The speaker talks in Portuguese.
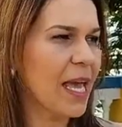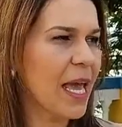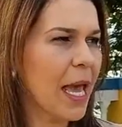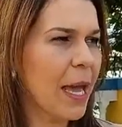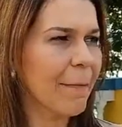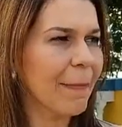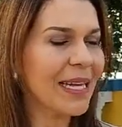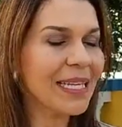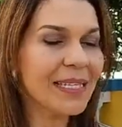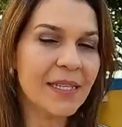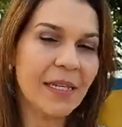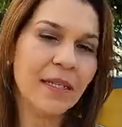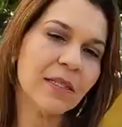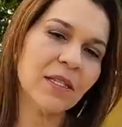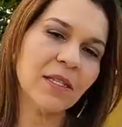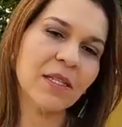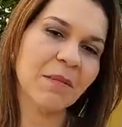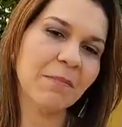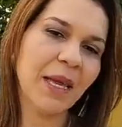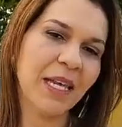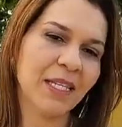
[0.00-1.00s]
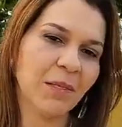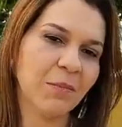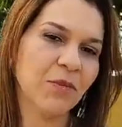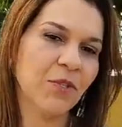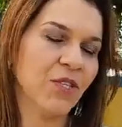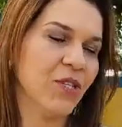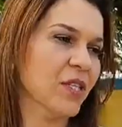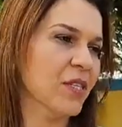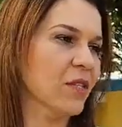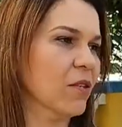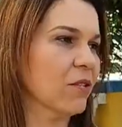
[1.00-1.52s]
mas antes mesmo
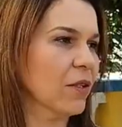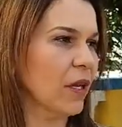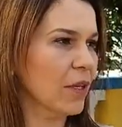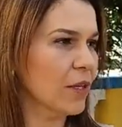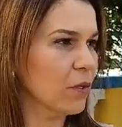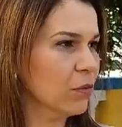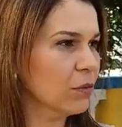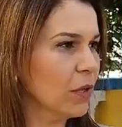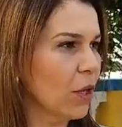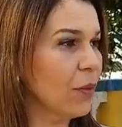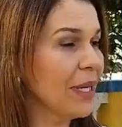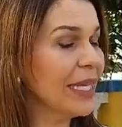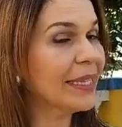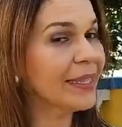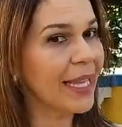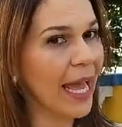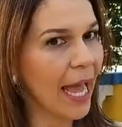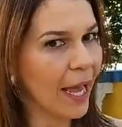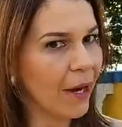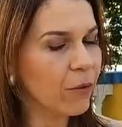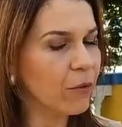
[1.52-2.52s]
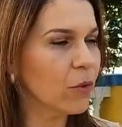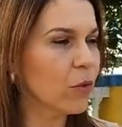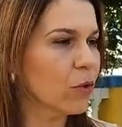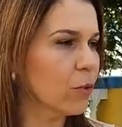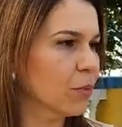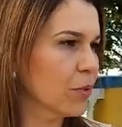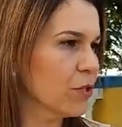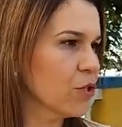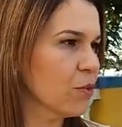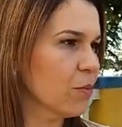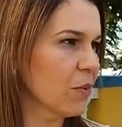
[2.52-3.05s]
disso, eu tenho eu lidero um grupo
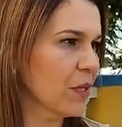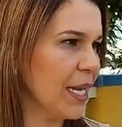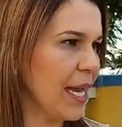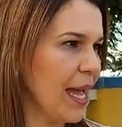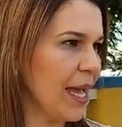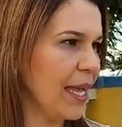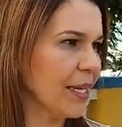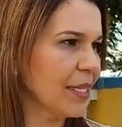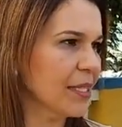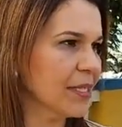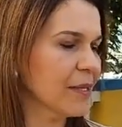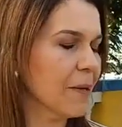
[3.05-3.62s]
de mulheres